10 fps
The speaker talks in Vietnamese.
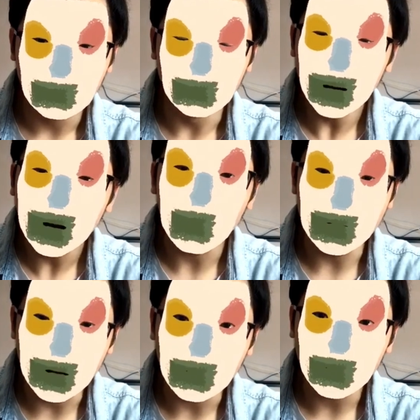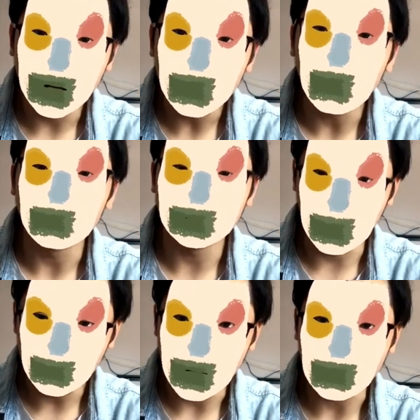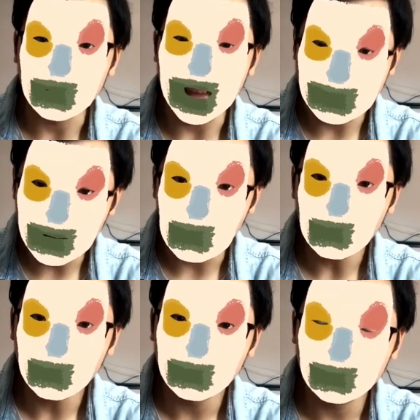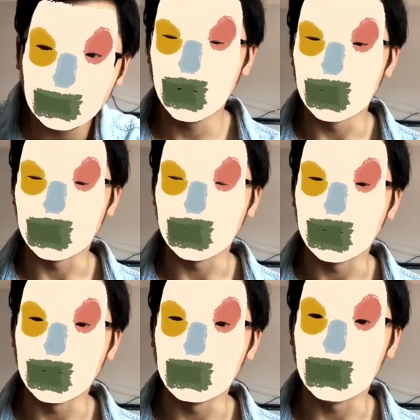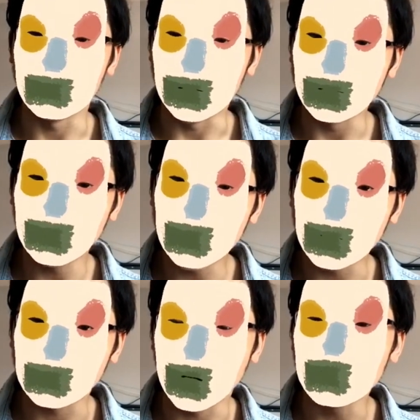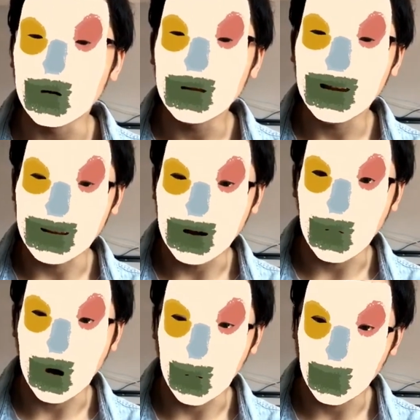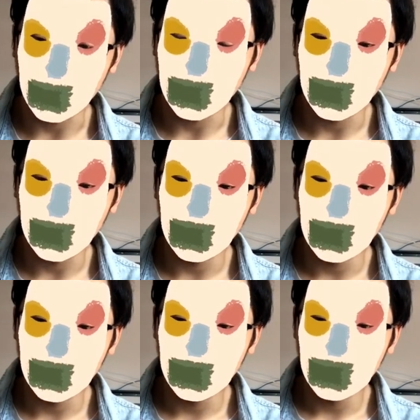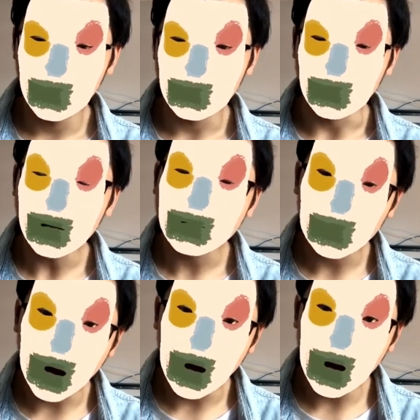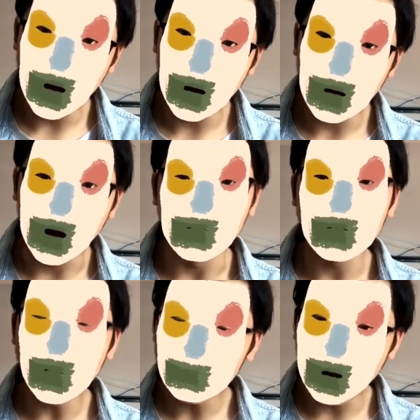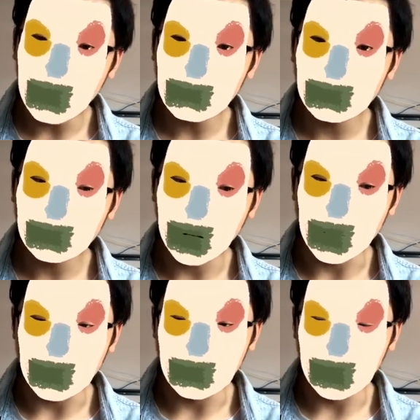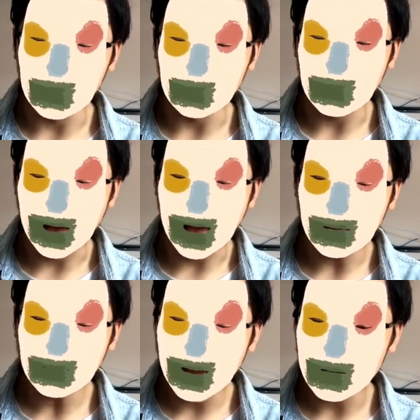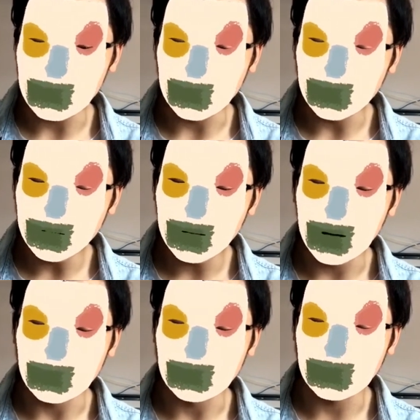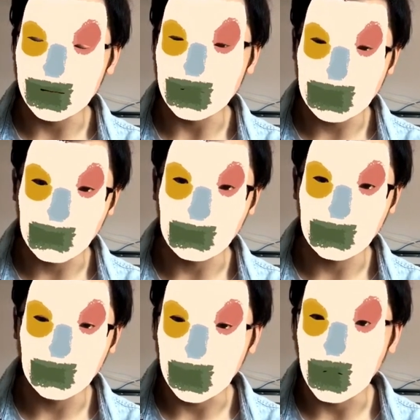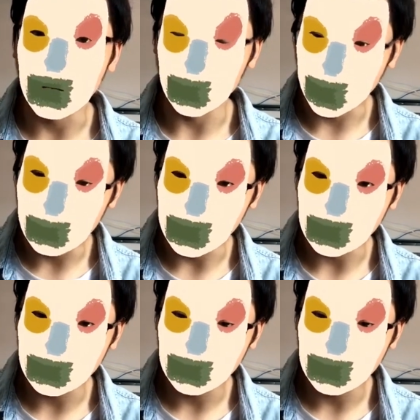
mới là nguyên nhân khiến cuộc sống này đáng sống uh, mình bị giáo viên đỡ trở lên hàng đầu ngồi những ngày sau đó ở dưới góc lớp thì mình đã nghe được những cái lời xì xầm về ngoại hình của mình